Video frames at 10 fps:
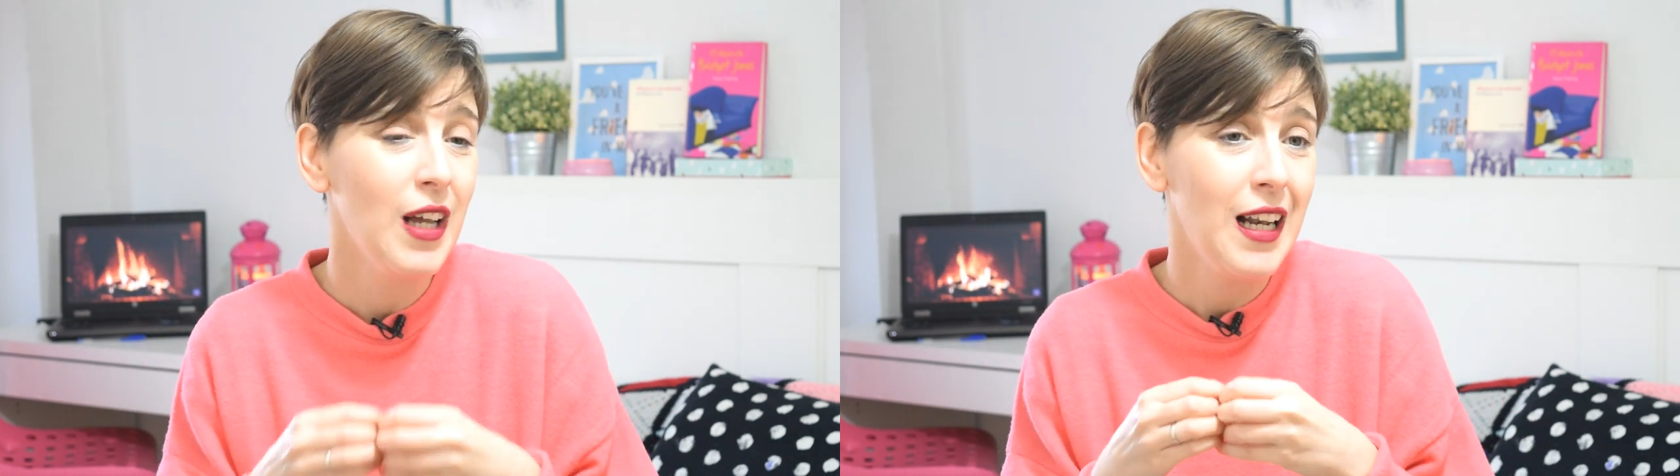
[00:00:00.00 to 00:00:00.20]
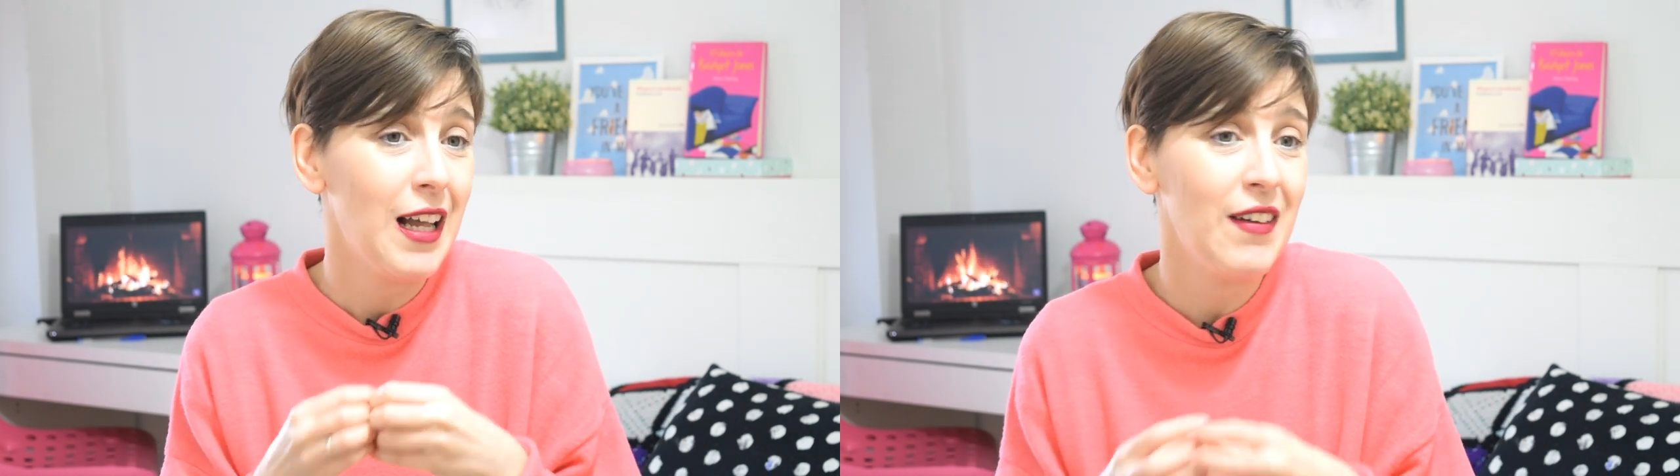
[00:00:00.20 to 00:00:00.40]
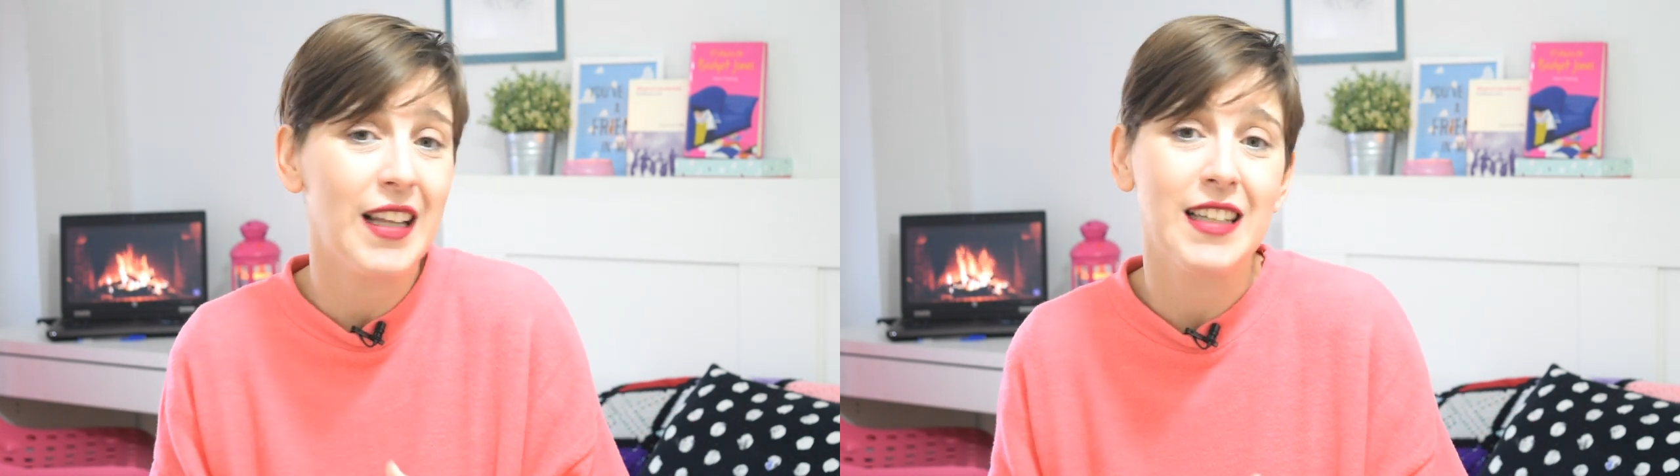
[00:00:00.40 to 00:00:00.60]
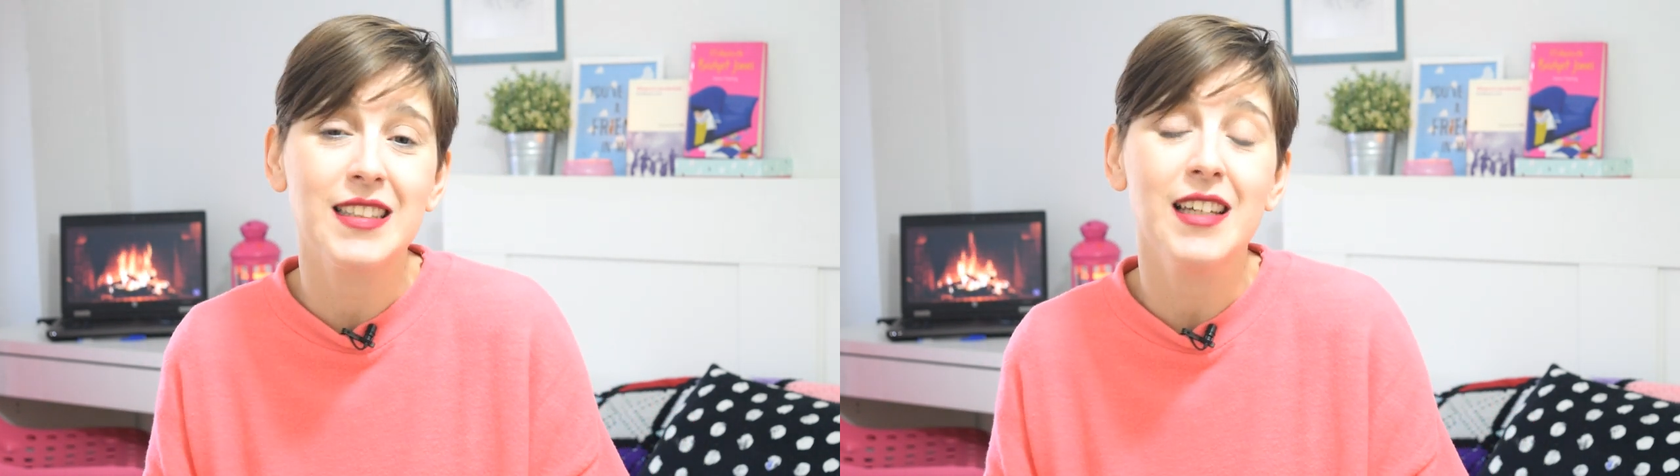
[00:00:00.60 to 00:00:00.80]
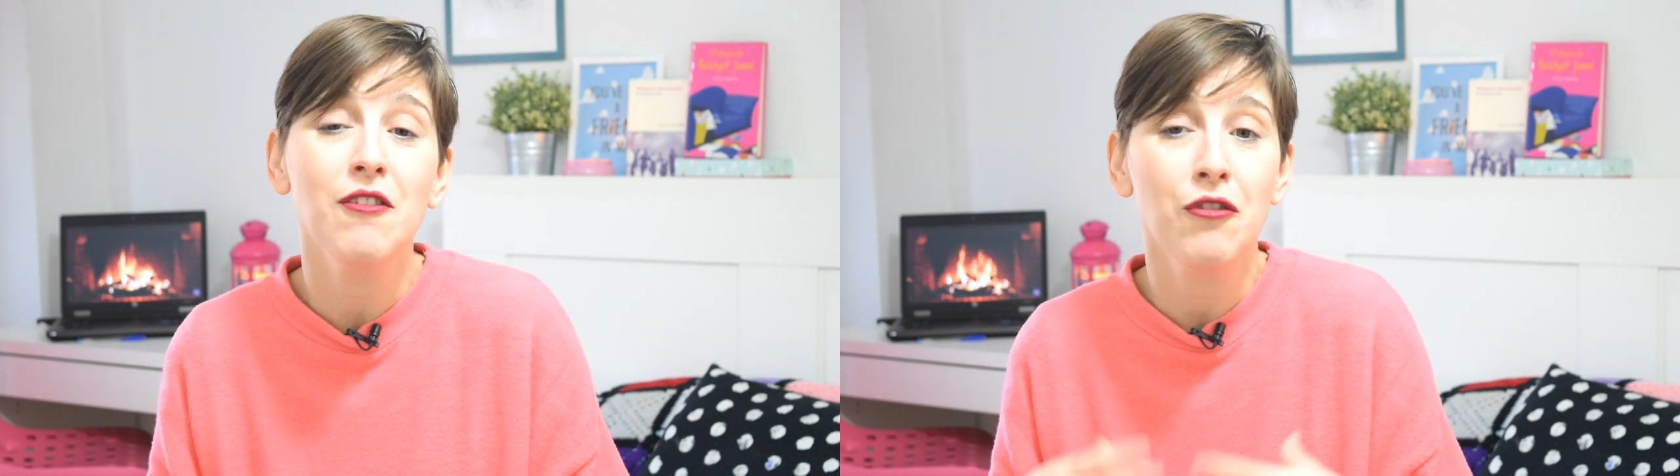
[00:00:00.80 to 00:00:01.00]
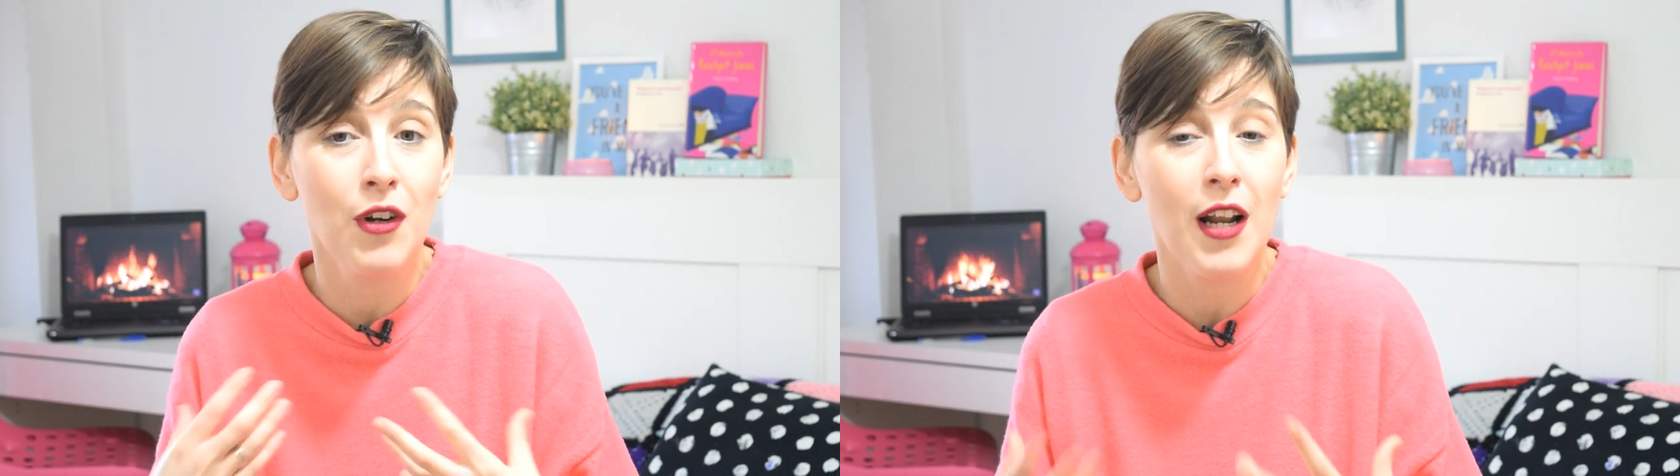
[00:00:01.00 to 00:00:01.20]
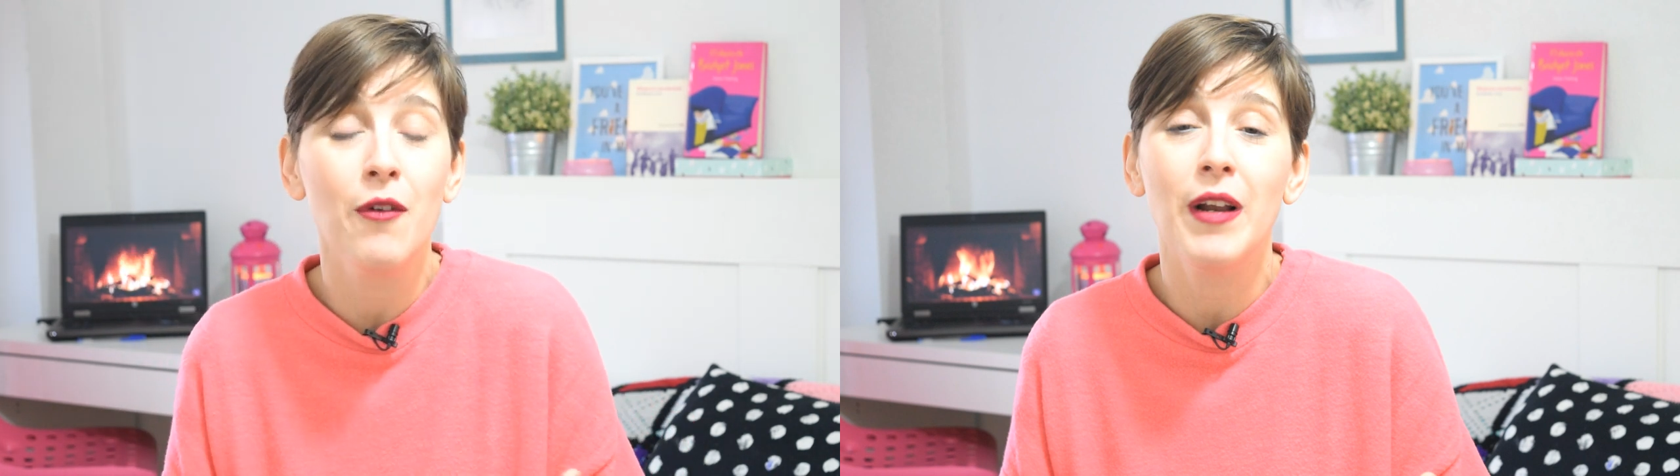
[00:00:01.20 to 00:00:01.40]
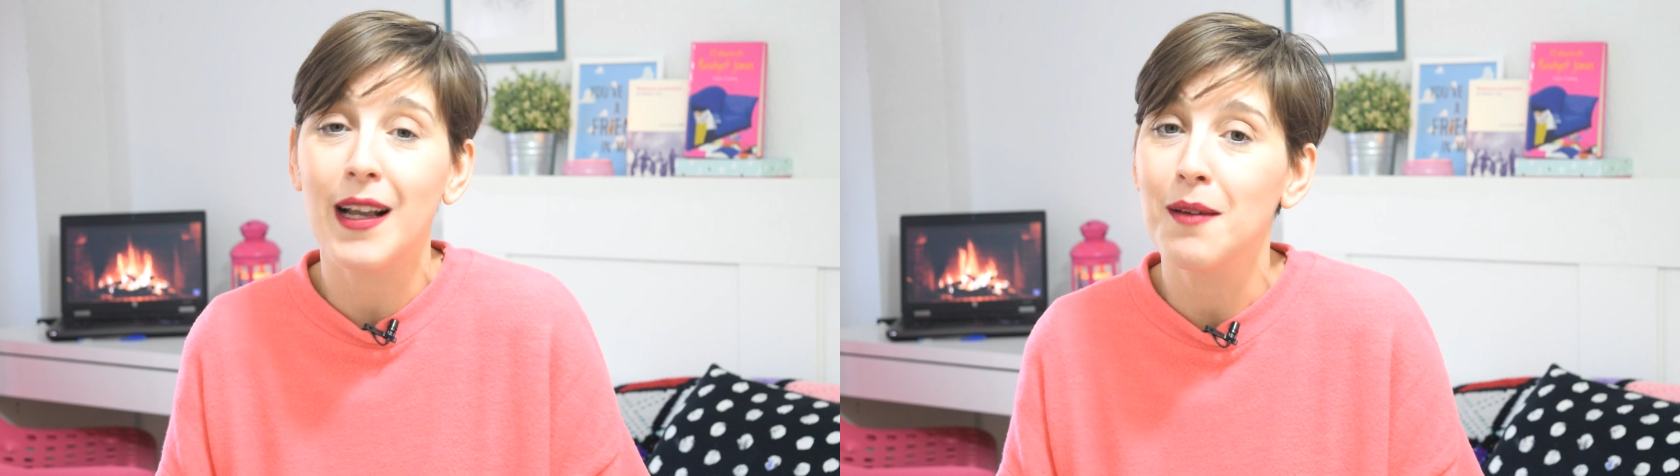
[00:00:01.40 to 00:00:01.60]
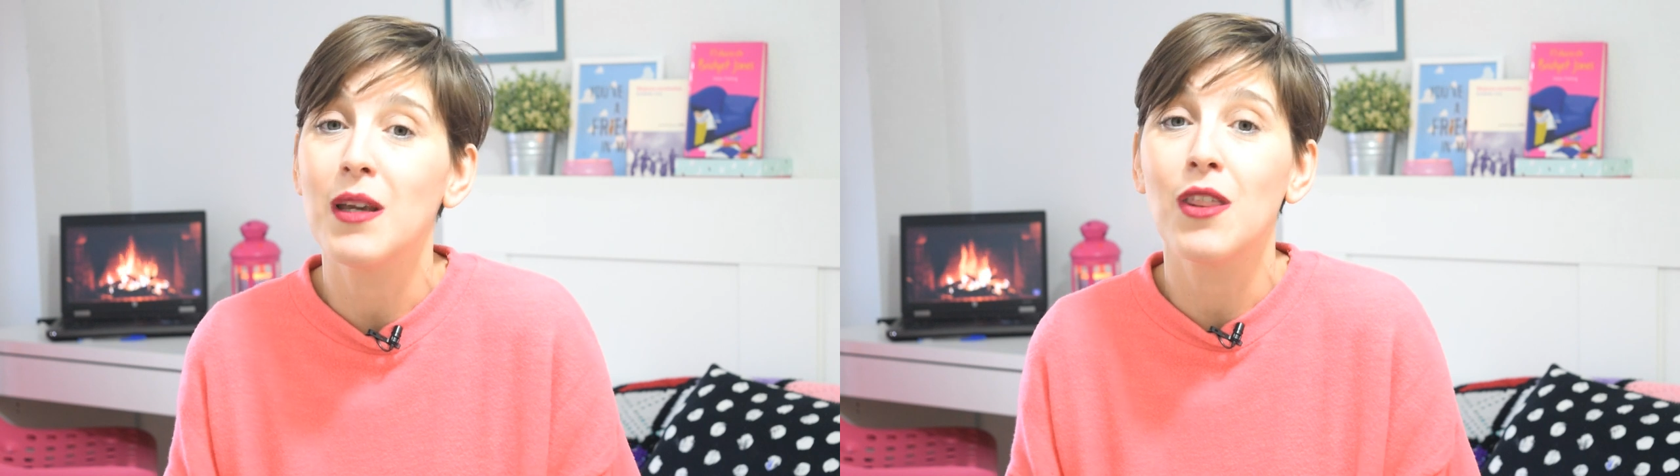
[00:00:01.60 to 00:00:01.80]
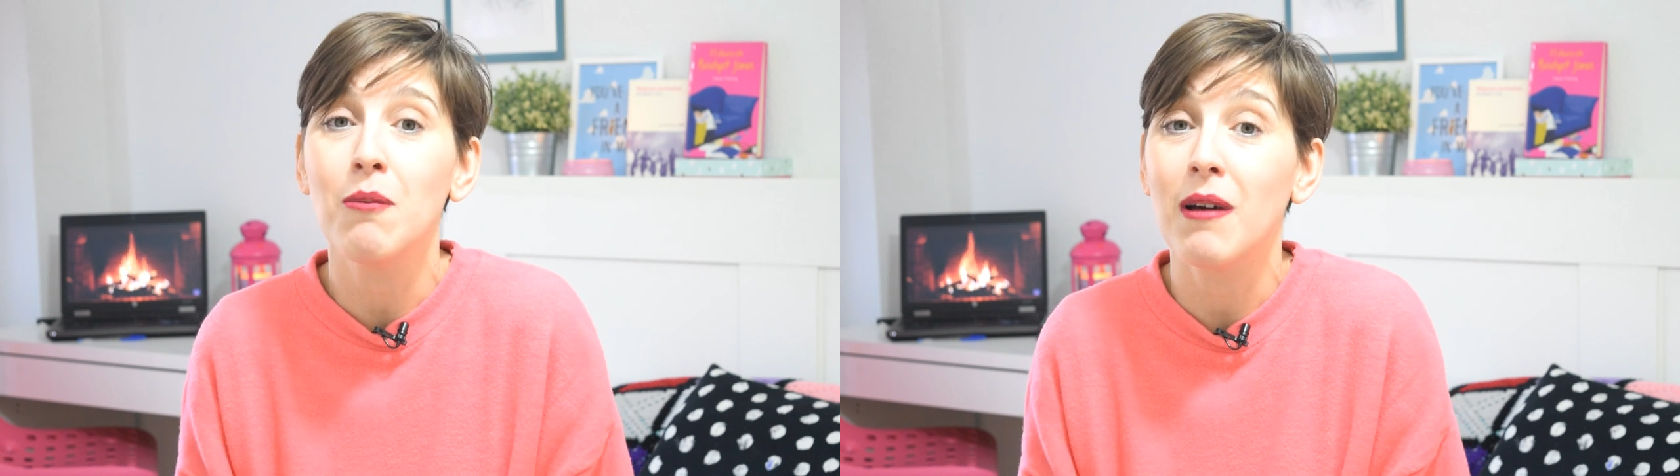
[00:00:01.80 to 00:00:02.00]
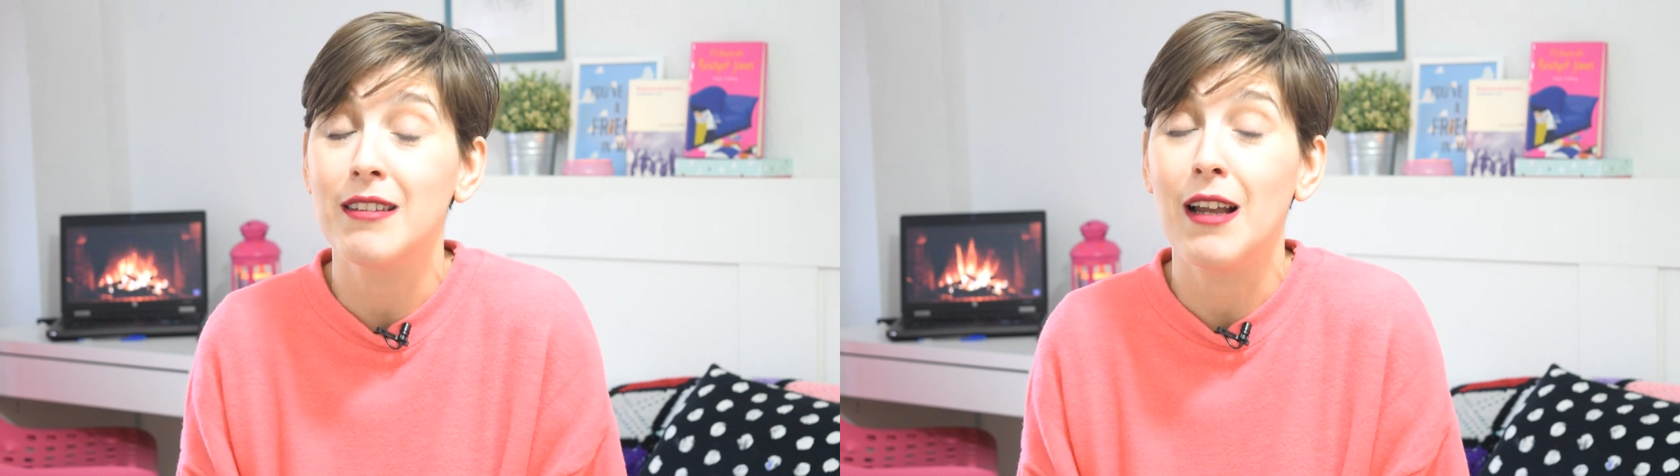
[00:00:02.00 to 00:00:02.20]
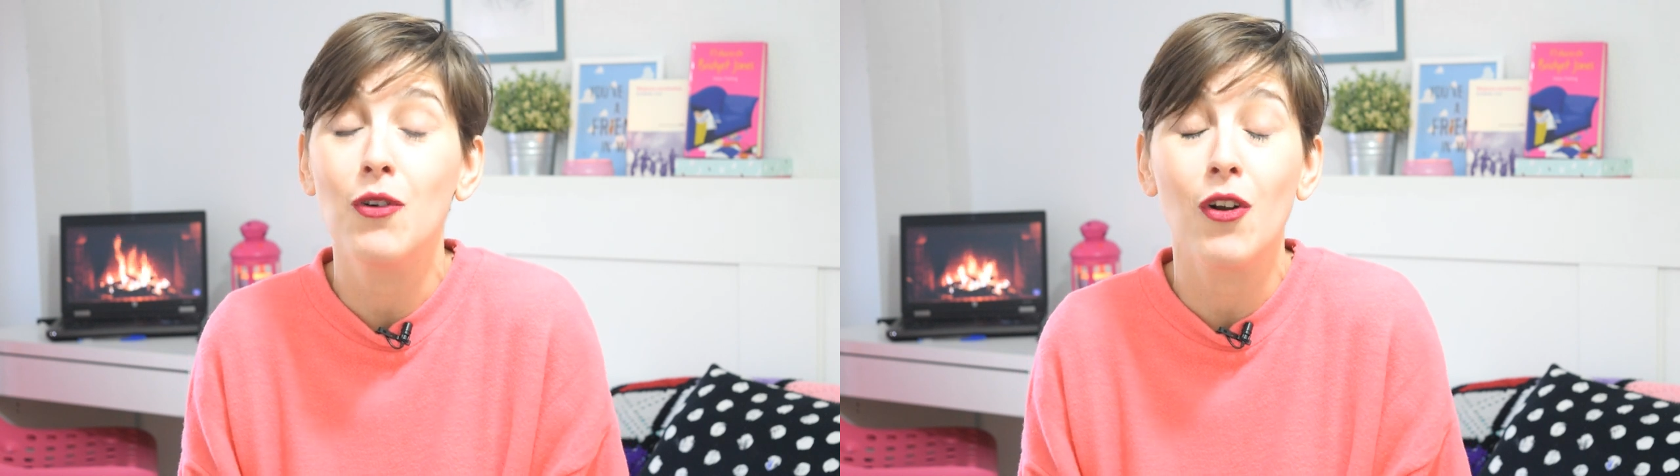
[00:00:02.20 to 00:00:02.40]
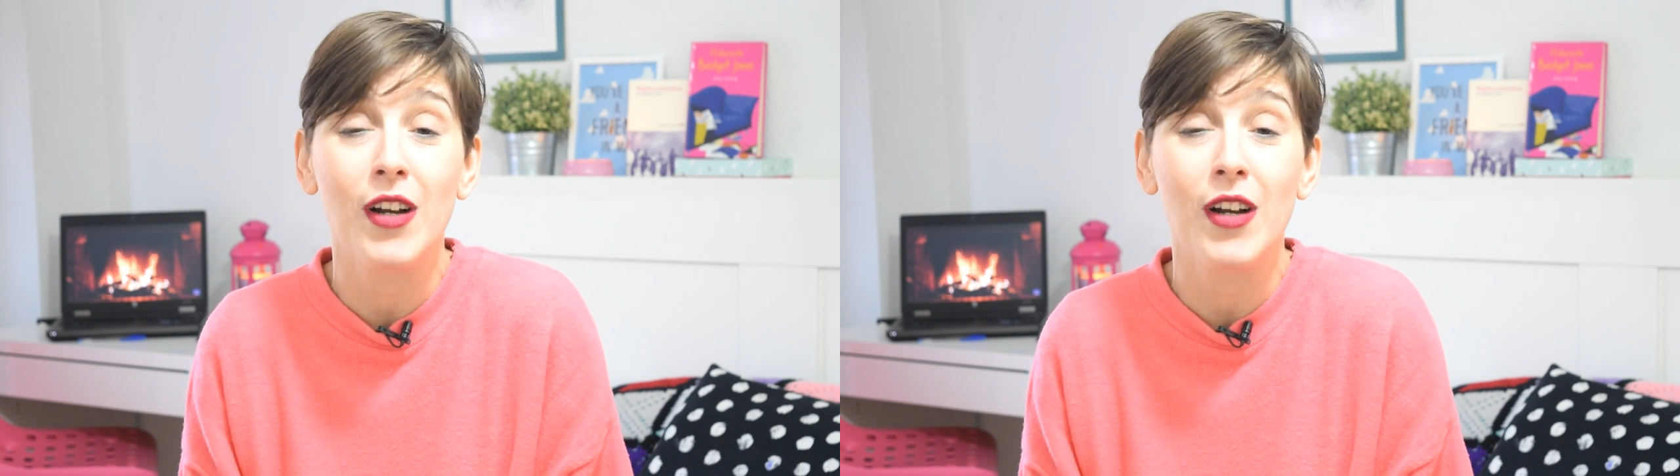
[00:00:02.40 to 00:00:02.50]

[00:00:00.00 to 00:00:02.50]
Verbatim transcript: La verdad es que fue una novela que me hizo pasar unos